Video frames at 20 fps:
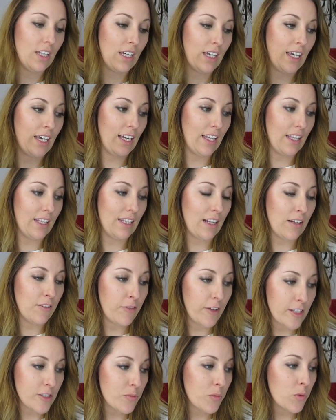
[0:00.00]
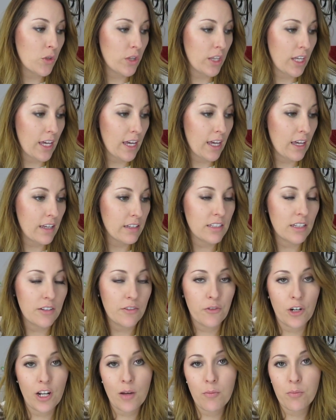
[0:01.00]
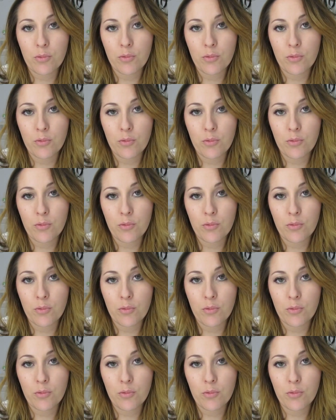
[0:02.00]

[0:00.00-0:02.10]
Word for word: Eh, en el Facebook de Sephora